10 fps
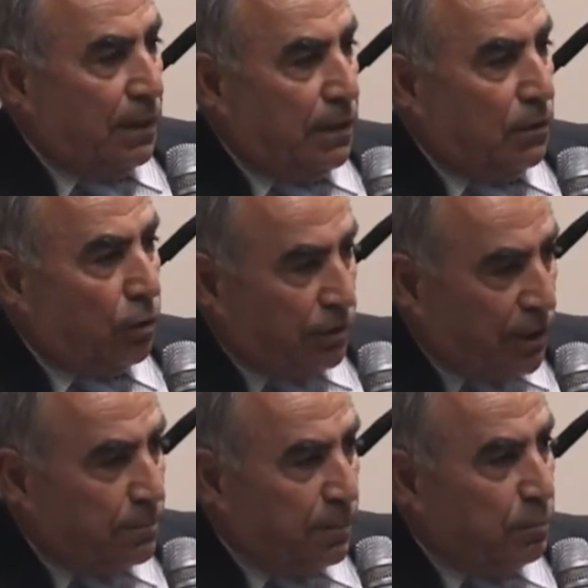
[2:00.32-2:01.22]
coi
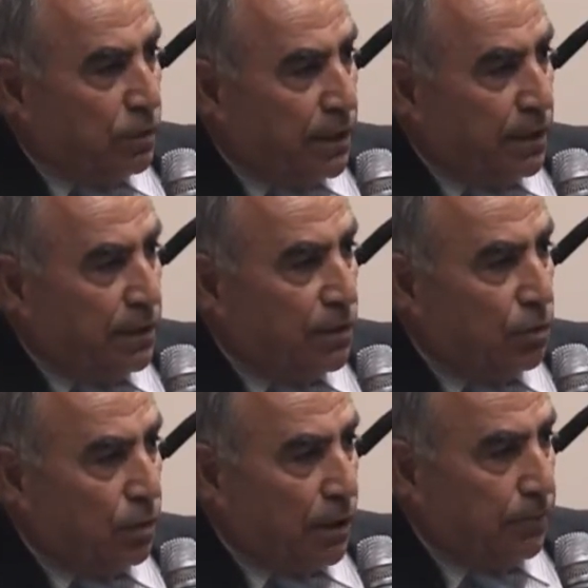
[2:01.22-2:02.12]
tempi moderni di
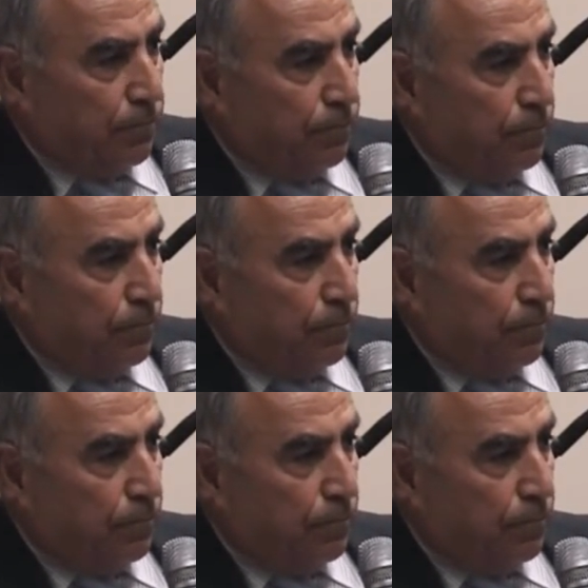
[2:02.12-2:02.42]
ora.